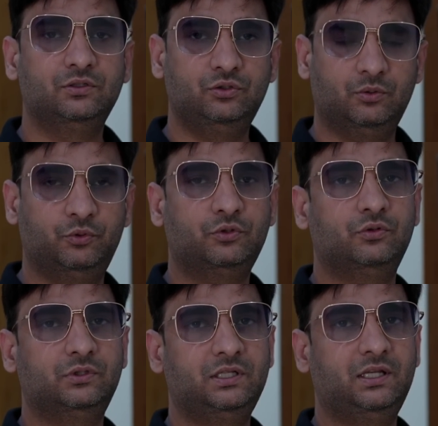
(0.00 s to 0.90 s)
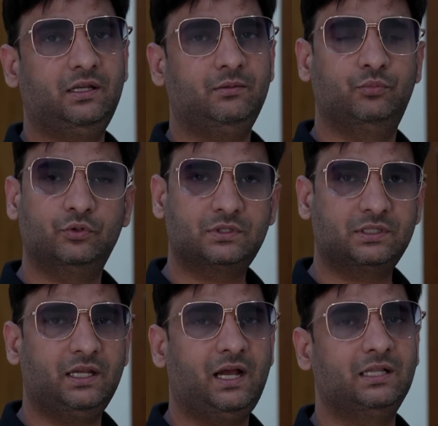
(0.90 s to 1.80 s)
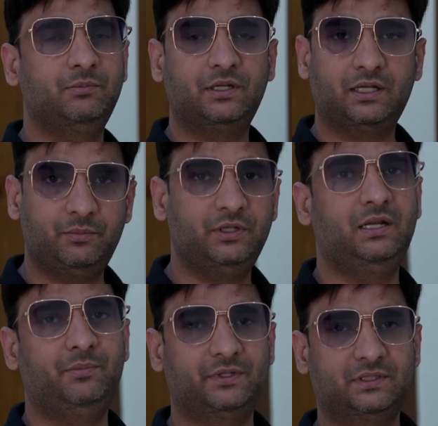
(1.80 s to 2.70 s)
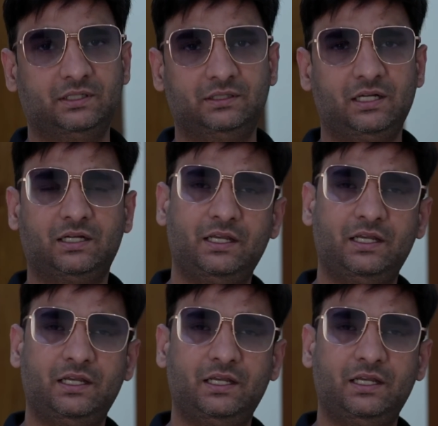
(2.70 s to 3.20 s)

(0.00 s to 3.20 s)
जो बुक होती है बुक से आदमी कभी नहीं पढ़ सकता